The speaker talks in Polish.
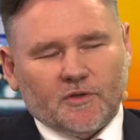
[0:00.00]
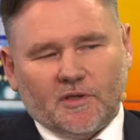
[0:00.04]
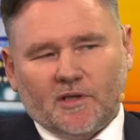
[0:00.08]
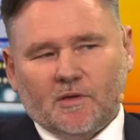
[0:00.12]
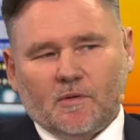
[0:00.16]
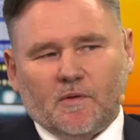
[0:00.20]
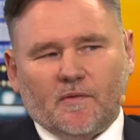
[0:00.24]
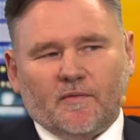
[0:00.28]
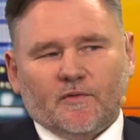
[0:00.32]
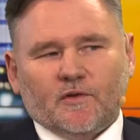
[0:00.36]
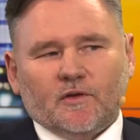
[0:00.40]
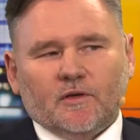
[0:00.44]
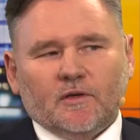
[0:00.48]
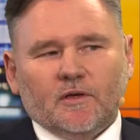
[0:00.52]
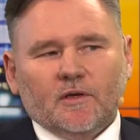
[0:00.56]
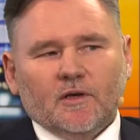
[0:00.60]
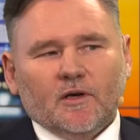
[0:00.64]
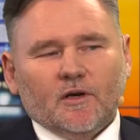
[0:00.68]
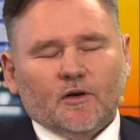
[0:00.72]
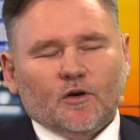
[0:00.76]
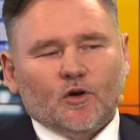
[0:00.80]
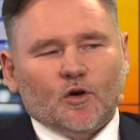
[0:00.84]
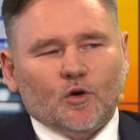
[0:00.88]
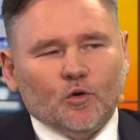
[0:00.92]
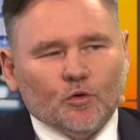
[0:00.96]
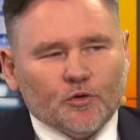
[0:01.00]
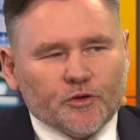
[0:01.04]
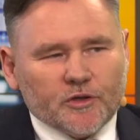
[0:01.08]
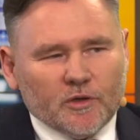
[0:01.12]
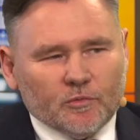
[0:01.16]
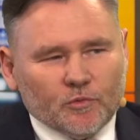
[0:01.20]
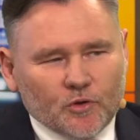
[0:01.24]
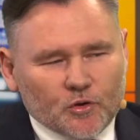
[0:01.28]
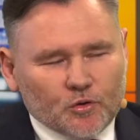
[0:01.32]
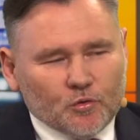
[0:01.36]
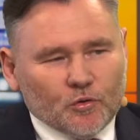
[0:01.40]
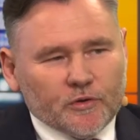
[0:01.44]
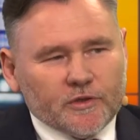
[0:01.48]
że tak naprawdę kluczem
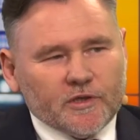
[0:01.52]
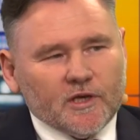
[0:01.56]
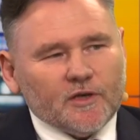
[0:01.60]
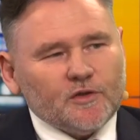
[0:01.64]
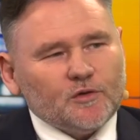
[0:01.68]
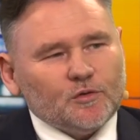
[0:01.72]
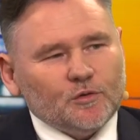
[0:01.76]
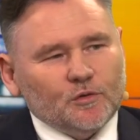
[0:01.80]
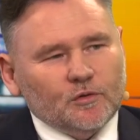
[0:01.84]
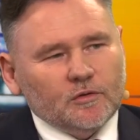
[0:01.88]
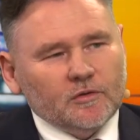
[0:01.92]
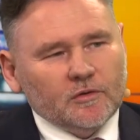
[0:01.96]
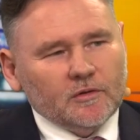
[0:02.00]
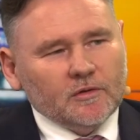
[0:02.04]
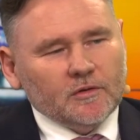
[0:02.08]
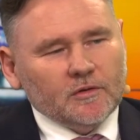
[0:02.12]
do sukcesu